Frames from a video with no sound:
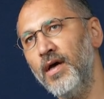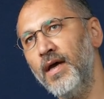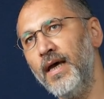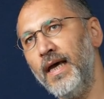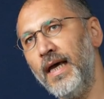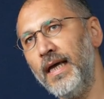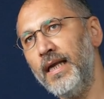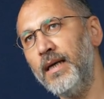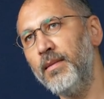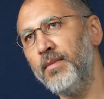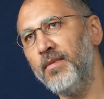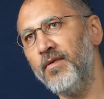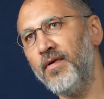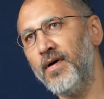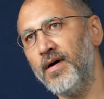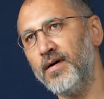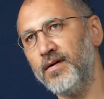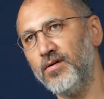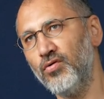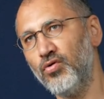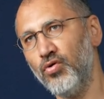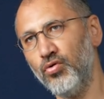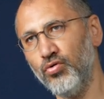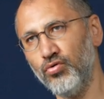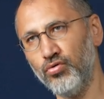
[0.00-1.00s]
eylemi
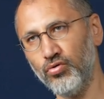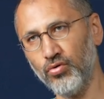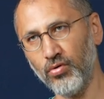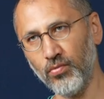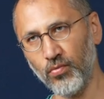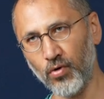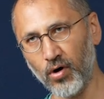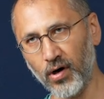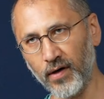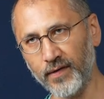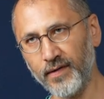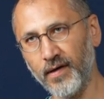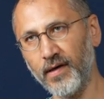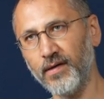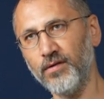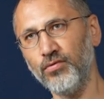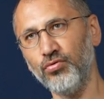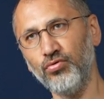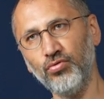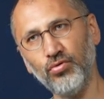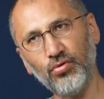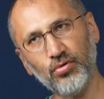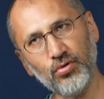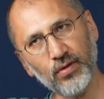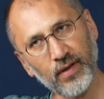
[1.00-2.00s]
vardır o ünlü boğadan
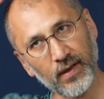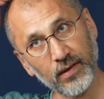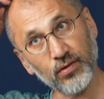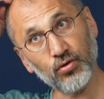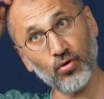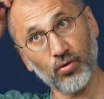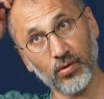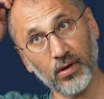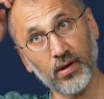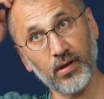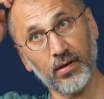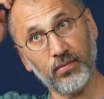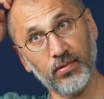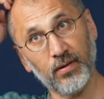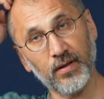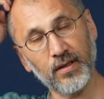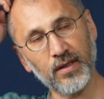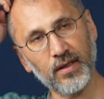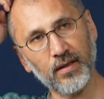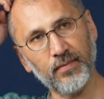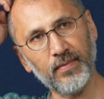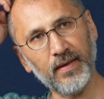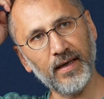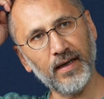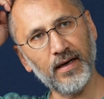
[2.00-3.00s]
yürünen çok
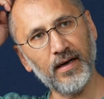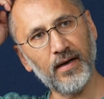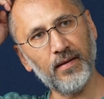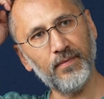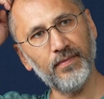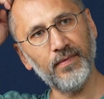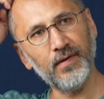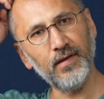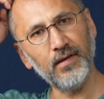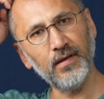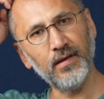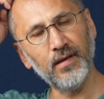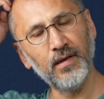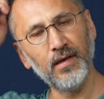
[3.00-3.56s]
kalabalıkça bir eylemdi.